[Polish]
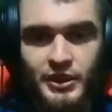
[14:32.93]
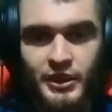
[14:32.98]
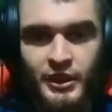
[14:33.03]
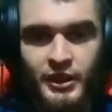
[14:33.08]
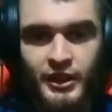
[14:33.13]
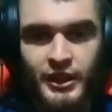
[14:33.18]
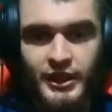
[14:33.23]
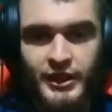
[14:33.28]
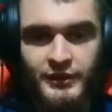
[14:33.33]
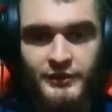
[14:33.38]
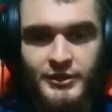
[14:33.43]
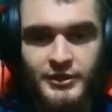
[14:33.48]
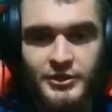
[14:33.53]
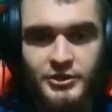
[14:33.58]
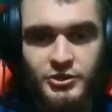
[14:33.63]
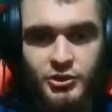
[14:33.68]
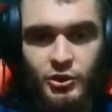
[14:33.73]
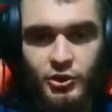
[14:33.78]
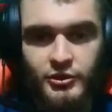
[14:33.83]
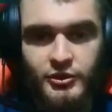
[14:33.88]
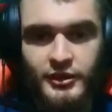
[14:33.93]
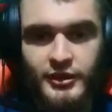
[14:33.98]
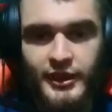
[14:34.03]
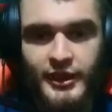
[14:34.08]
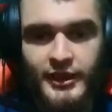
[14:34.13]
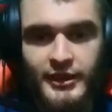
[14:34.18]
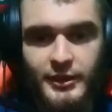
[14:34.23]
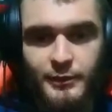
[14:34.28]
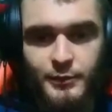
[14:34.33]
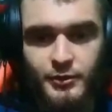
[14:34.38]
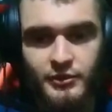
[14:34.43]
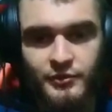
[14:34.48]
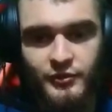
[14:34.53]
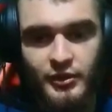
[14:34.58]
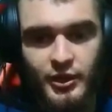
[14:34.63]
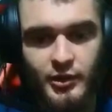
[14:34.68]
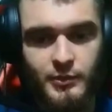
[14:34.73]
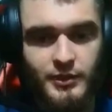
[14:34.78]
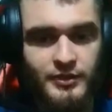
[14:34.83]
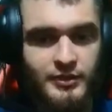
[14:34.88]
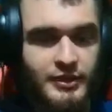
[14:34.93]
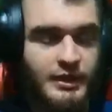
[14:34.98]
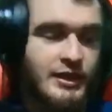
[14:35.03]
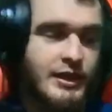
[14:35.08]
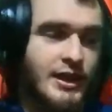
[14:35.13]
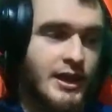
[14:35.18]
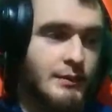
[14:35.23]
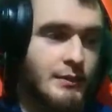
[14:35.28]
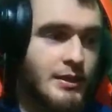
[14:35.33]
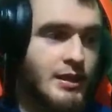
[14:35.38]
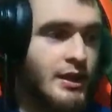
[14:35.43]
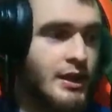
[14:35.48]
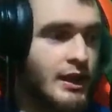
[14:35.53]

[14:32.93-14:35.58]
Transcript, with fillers: ale widzisz, oddaje pod wieloma względami.